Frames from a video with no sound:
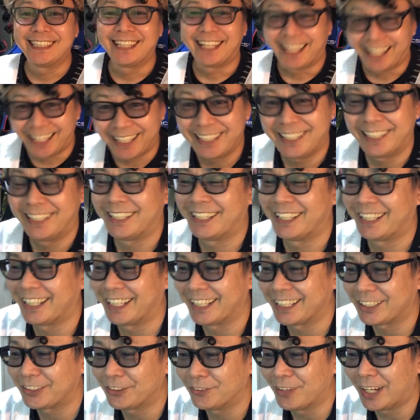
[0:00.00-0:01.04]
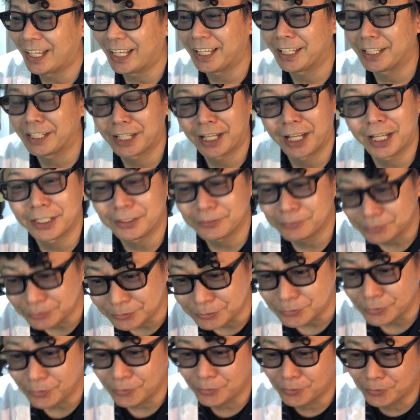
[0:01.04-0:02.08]
はいえー、今日は
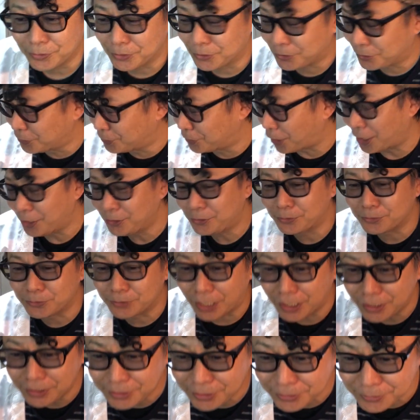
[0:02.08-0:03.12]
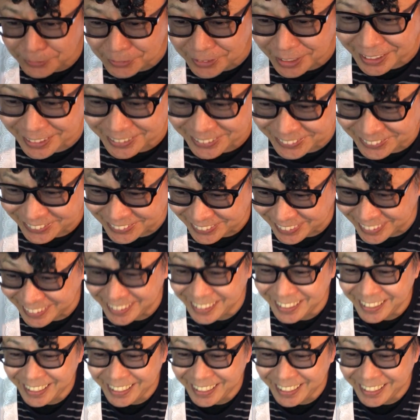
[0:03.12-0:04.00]
エンハイフンの、これタイトルなんていうタイトルで、